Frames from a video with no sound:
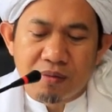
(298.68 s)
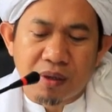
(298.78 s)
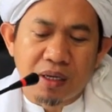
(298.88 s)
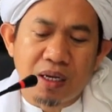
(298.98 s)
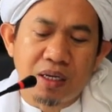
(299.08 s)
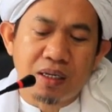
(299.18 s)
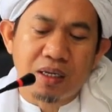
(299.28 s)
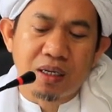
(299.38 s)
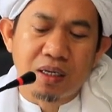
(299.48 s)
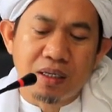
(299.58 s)
Maka
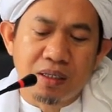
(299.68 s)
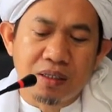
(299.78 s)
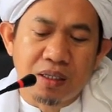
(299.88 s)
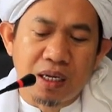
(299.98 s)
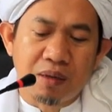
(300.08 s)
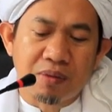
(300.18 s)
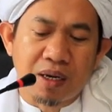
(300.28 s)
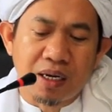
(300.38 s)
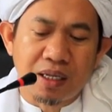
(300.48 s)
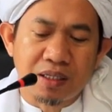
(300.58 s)
dalam
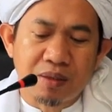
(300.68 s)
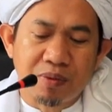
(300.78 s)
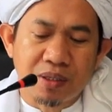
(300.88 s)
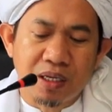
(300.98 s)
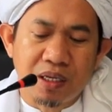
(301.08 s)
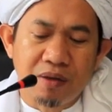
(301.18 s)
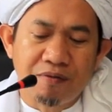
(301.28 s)
keadaan seperti ini